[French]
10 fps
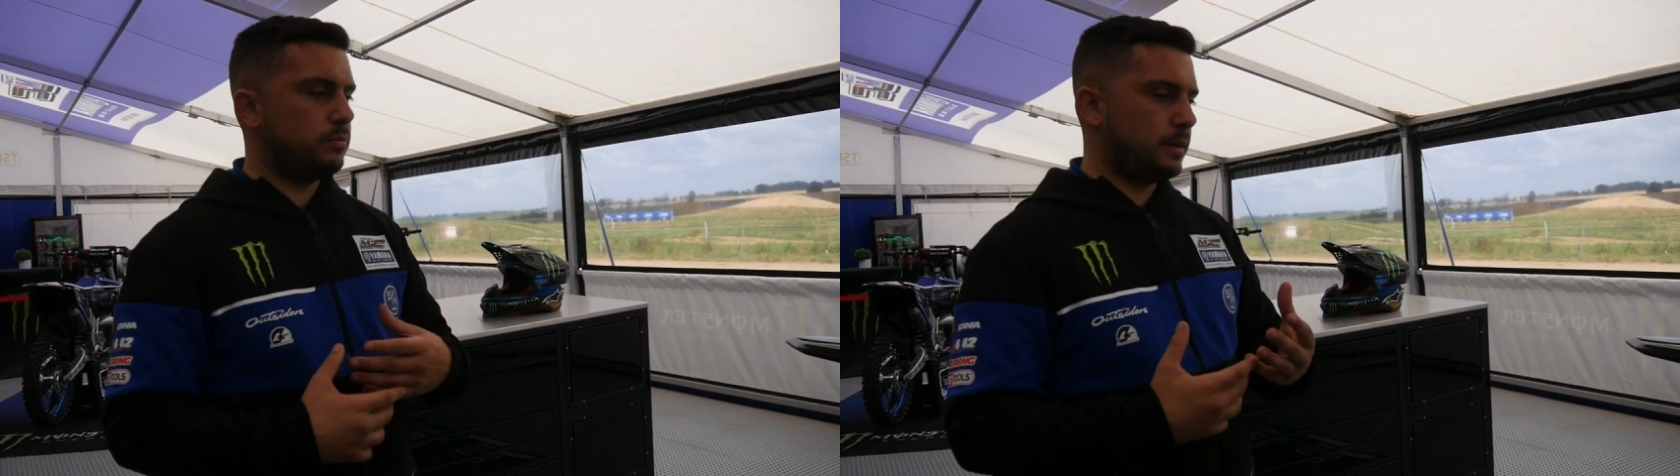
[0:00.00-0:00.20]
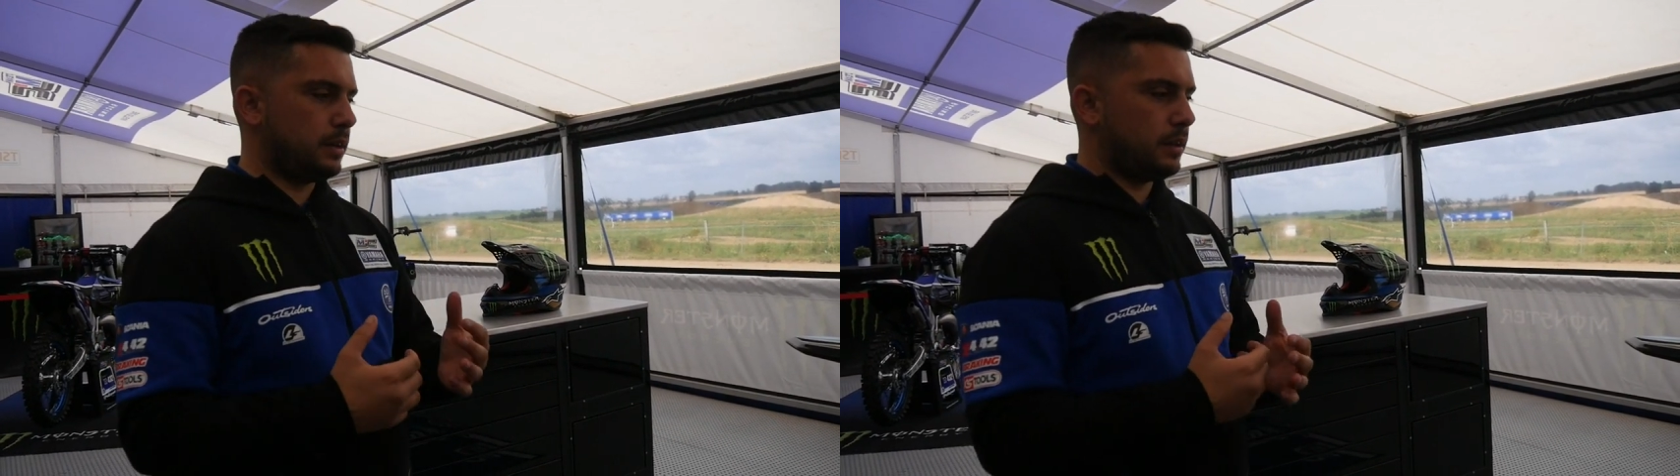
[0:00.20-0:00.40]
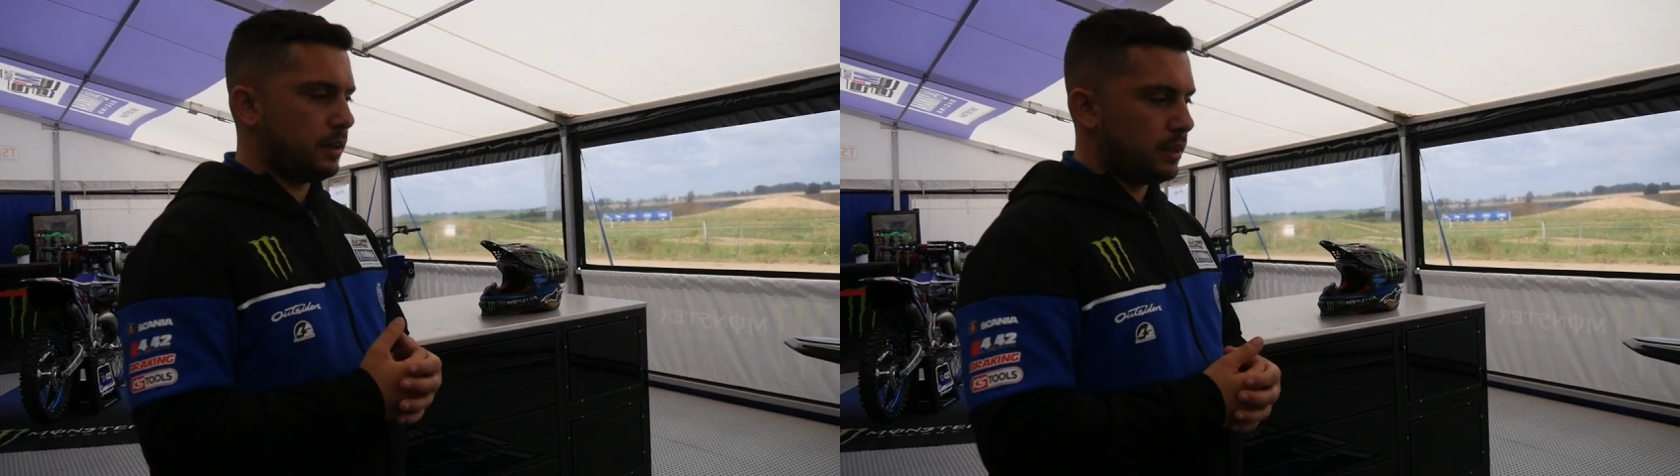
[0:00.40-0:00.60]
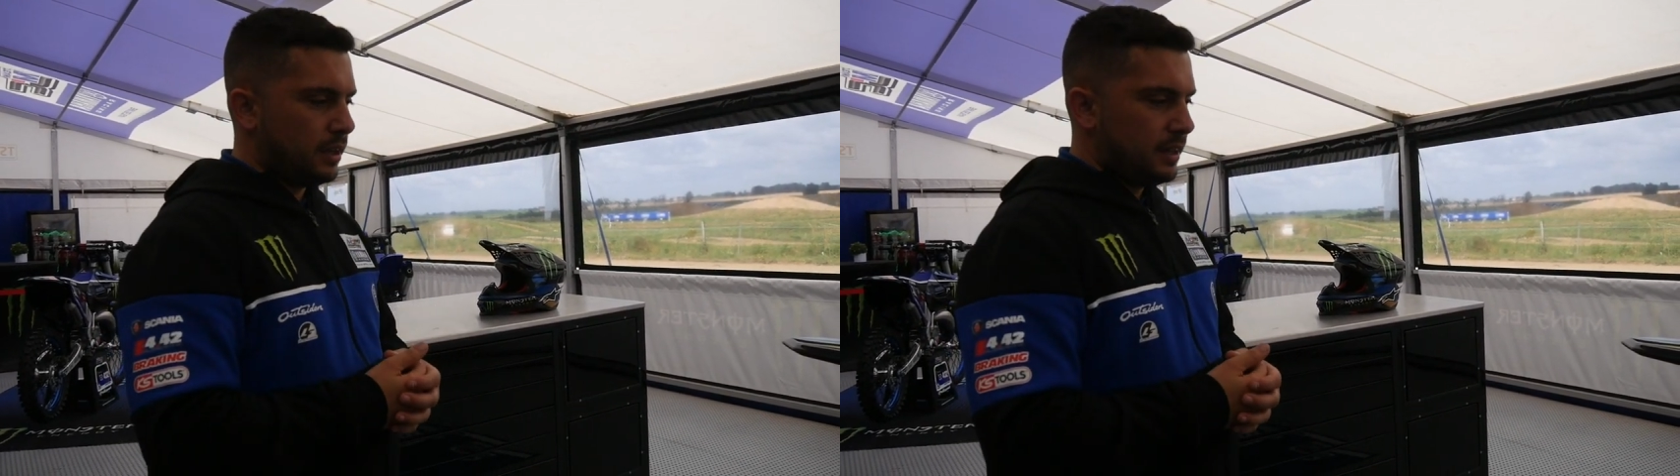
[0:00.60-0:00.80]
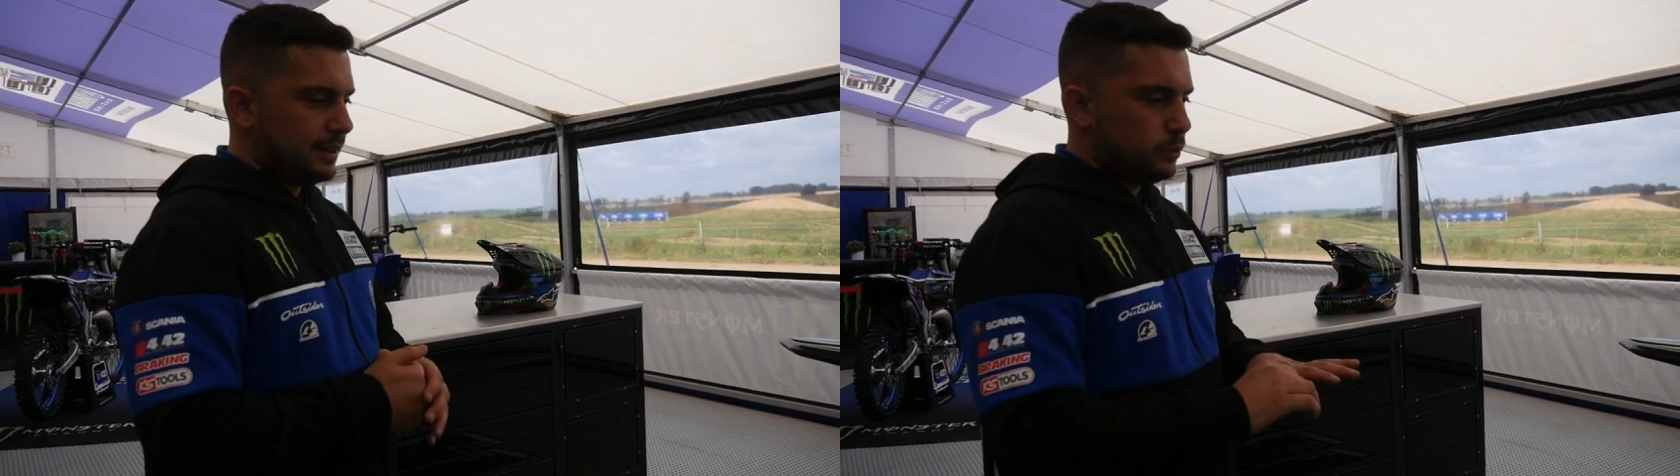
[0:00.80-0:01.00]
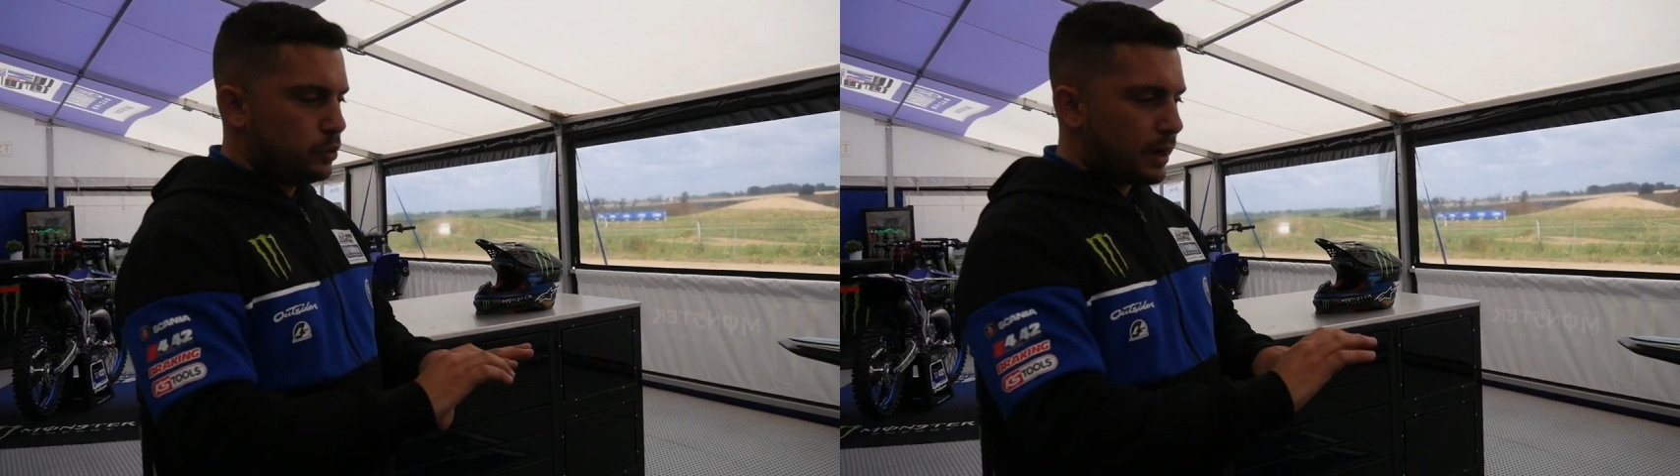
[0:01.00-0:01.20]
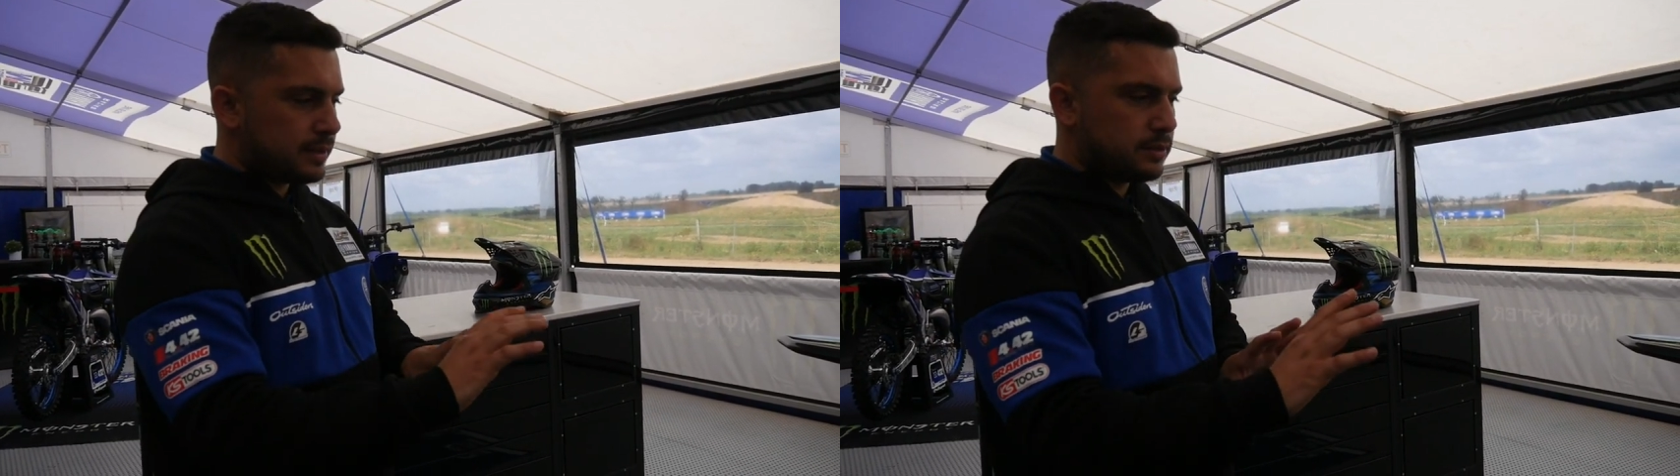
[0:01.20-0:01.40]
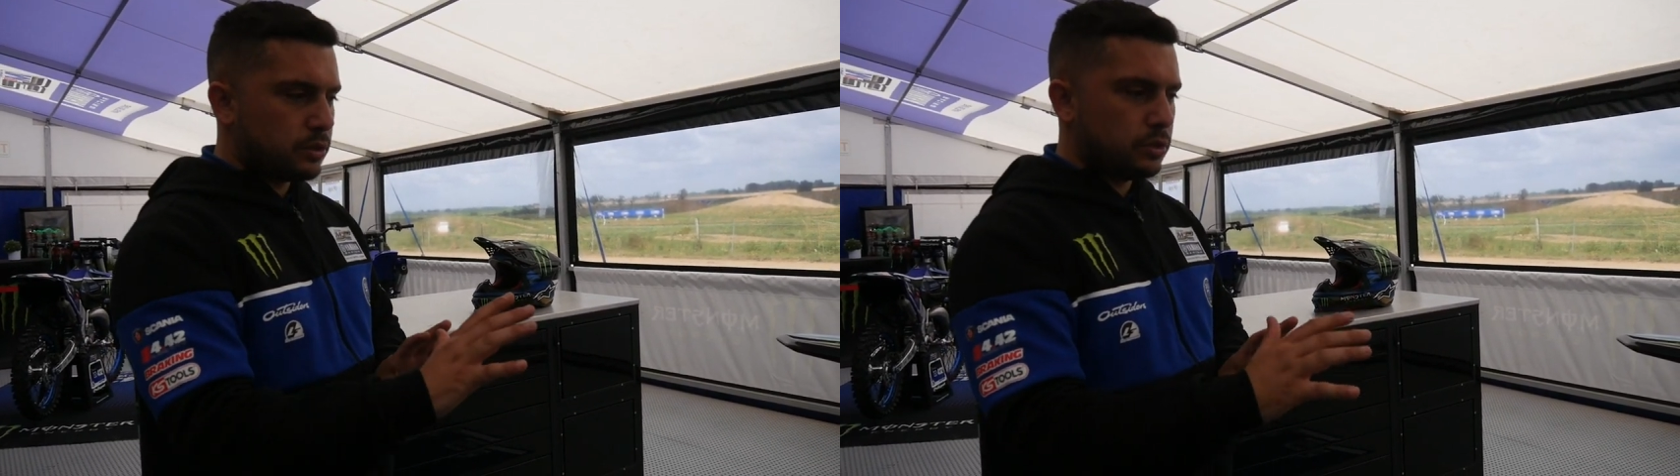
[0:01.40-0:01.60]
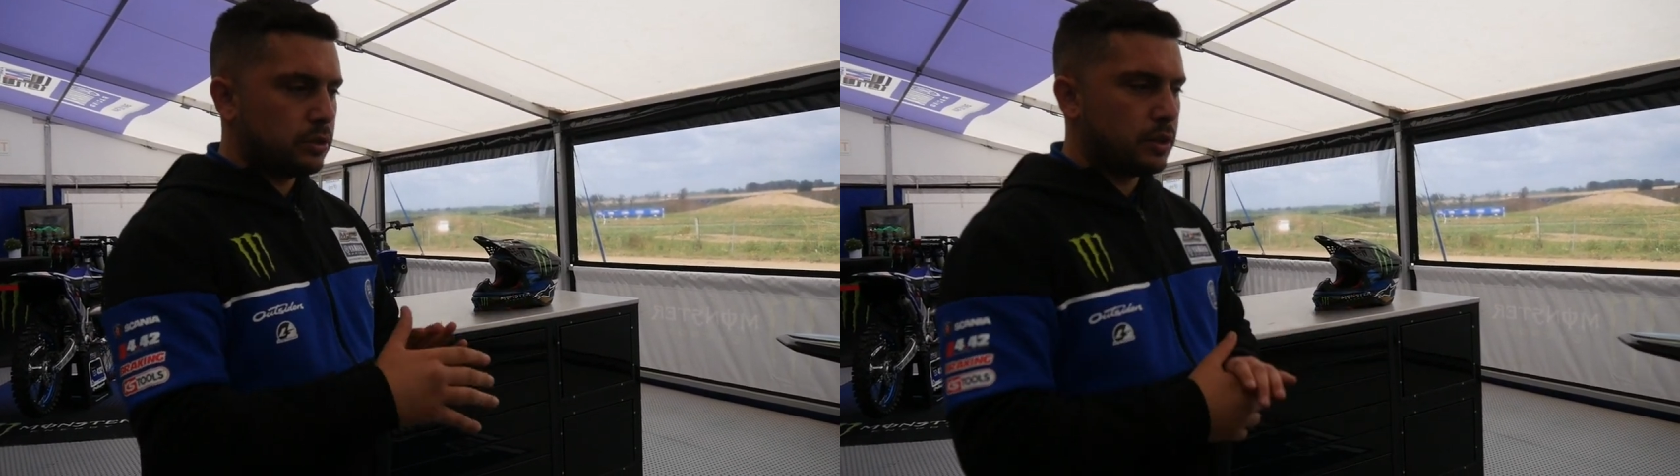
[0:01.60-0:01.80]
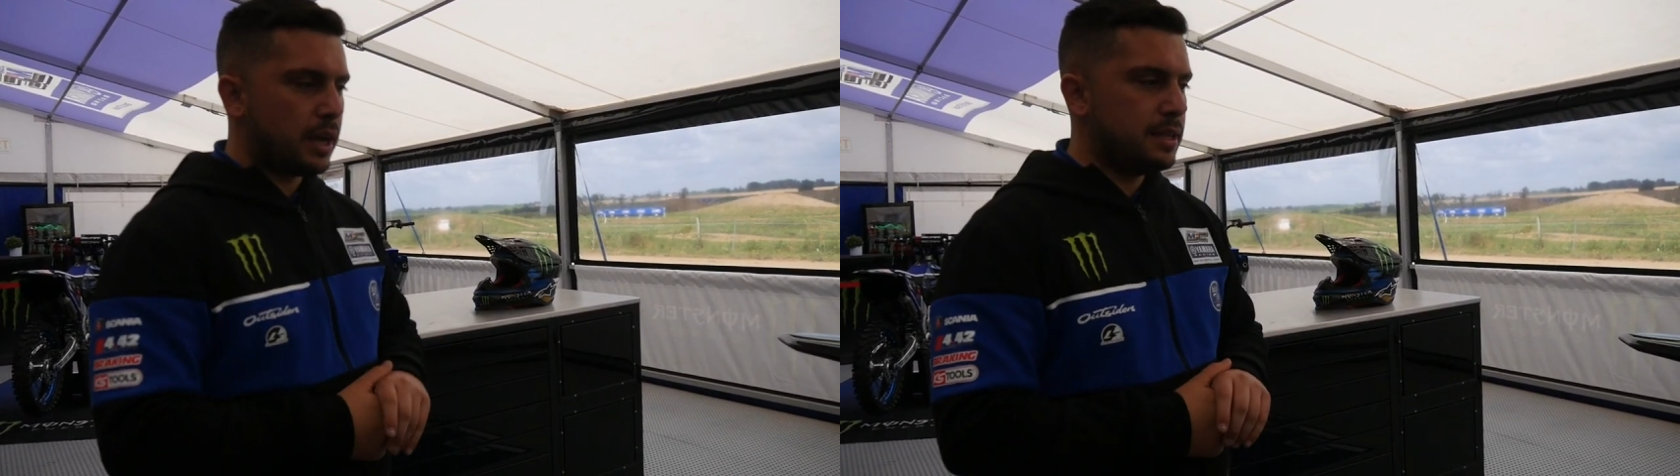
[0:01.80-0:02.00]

mais tout reste euh, à